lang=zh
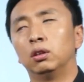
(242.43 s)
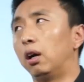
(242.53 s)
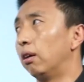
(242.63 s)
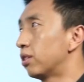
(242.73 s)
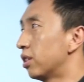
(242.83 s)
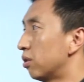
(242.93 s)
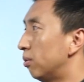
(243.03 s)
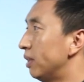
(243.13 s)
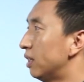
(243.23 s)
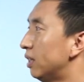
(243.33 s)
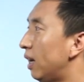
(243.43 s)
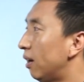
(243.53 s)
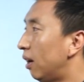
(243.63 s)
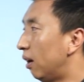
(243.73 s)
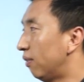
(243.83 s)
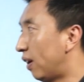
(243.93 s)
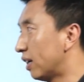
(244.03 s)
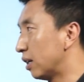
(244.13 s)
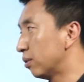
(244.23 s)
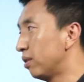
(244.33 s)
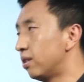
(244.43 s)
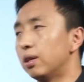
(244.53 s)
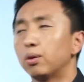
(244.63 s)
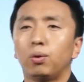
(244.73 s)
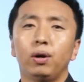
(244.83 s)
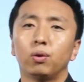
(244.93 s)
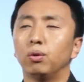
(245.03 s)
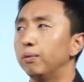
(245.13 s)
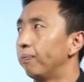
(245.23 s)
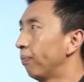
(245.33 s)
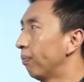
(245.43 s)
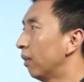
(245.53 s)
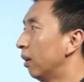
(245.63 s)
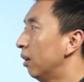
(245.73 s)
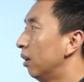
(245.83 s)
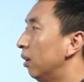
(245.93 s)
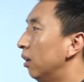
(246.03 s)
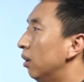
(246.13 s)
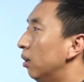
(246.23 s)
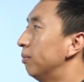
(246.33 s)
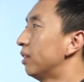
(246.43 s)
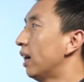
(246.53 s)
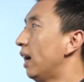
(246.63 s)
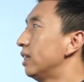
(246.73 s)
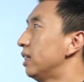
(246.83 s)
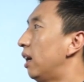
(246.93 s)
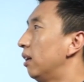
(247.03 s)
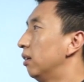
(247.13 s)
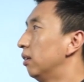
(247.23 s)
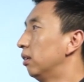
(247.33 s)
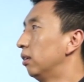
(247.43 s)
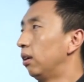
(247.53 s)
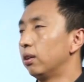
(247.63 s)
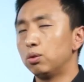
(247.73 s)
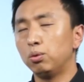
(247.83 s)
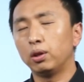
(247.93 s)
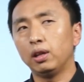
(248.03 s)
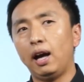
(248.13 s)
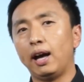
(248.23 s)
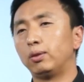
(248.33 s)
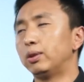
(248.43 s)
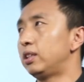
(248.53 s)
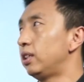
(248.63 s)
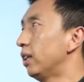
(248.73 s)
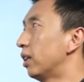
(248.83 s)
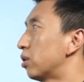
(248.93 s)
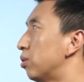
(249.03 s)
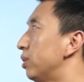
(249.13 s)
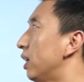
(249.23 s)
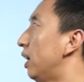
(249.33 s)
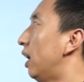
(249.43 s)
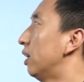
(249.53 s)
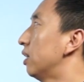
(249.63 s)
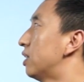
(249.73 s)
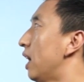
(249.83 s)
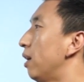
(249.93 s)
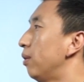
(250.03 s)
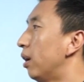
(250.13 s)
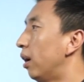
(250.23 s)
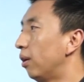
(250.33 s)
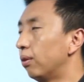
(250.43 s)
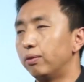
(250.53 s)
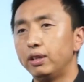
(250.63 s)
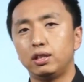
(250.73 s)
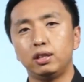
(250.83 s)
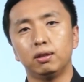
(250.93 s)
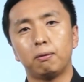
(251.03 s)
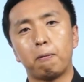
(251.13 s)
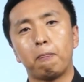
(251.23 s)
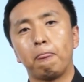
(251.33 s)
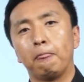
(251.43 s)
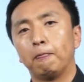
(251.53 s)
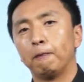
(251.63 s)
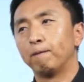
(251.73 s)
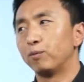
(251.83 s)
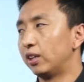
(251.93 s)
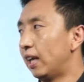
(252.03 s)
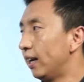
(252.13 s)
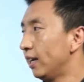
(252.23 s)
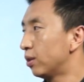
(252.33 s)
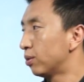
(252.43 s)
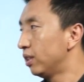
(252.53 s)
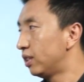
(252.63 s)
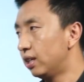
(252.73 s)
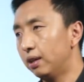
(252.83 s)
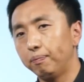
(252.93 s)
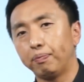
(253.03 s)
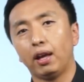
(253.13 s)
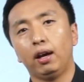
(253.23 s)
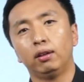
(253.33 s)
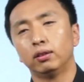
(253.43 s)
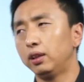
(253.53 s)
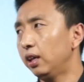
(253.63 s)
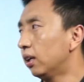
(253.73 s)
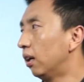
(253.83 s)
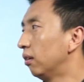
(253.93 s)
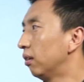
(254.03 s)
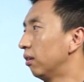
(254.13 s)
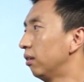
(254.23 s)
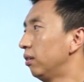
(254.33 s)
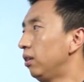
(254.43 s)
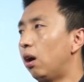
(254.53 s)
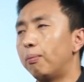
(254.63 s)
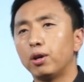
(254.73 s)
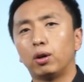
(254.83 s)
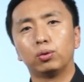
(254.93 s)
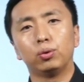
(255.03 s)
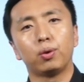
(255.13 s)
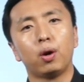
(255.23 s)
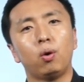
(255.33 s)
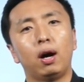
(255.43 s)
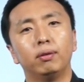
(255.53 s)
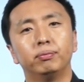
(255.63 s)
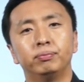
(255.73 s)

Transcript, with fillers: 好，这是我们现在发展中的一些困惑。我们再看一下，中国呢很多企业出现了战略危机，给大家列举一些啊。第一个，要不要多元化？